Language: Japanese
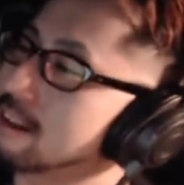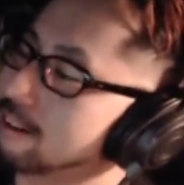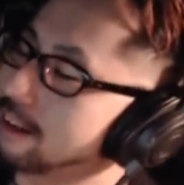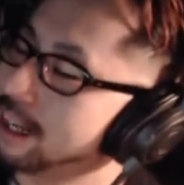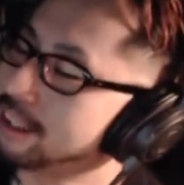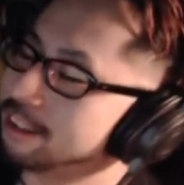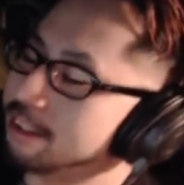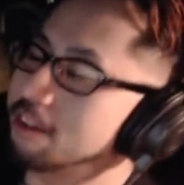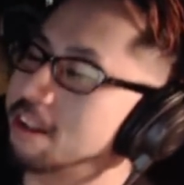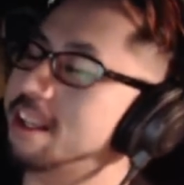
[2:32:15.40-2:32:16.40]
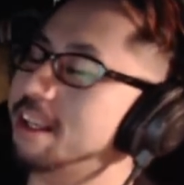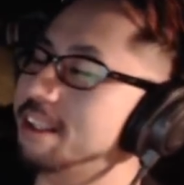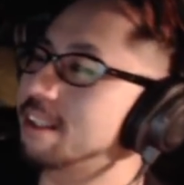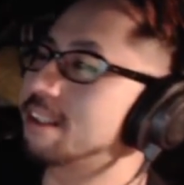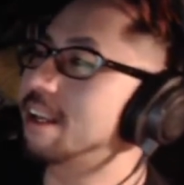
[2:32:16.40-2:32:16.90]
その配信のネタ
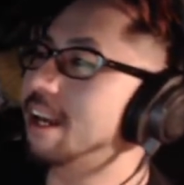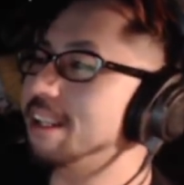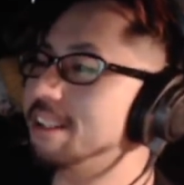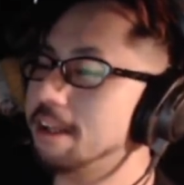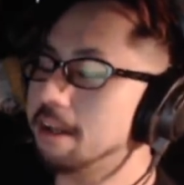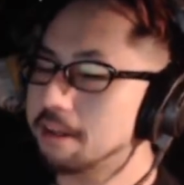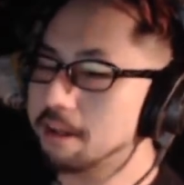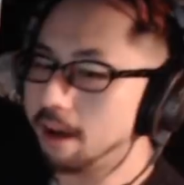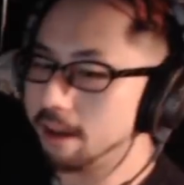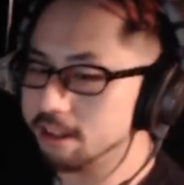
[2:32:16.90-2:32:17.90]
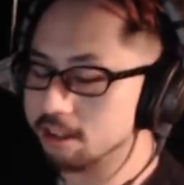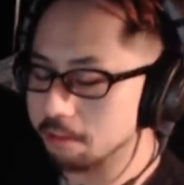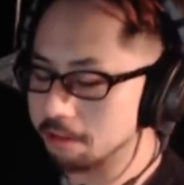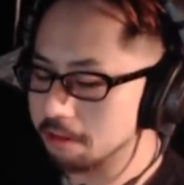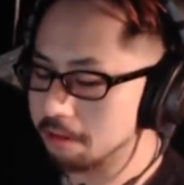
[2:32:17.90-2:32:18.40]
じゃなくてガチでやってるアンチも
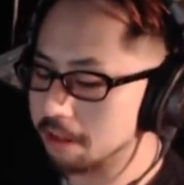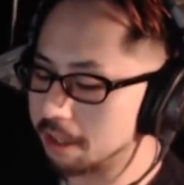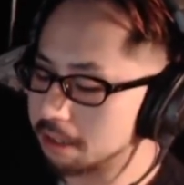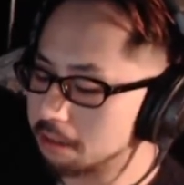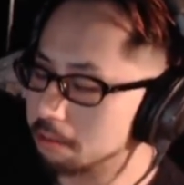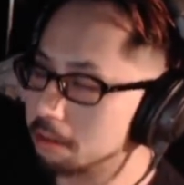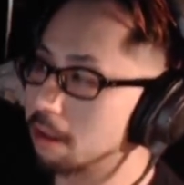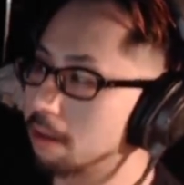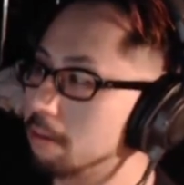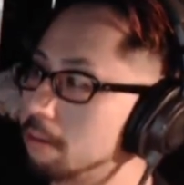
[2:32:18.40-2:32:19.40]
すごいなと思うけど。